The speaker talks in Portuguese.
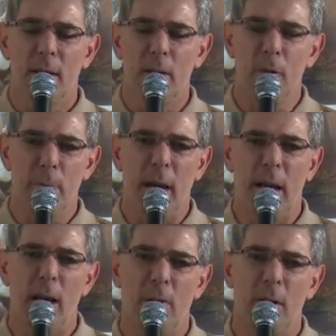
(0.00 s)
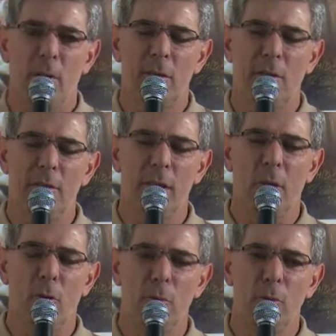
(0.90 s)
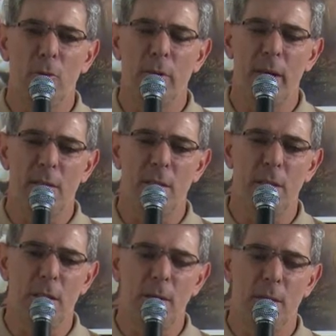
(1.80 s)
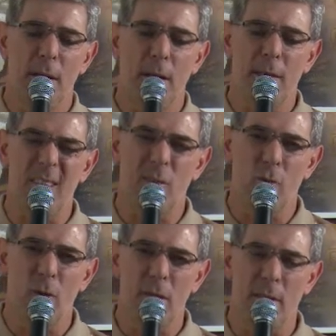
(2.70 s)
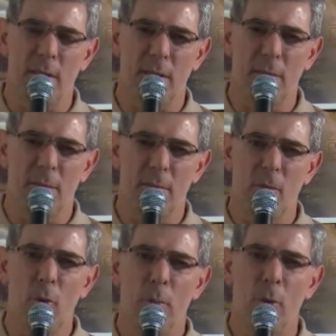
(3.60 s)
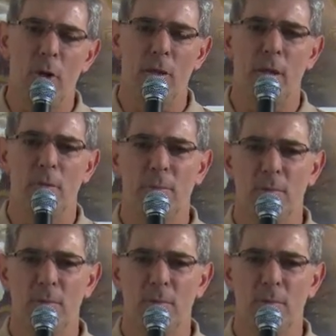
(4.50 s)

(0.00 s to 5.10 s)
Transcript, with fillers: E o pecado na nossa vida é como este, essas coisas no portão.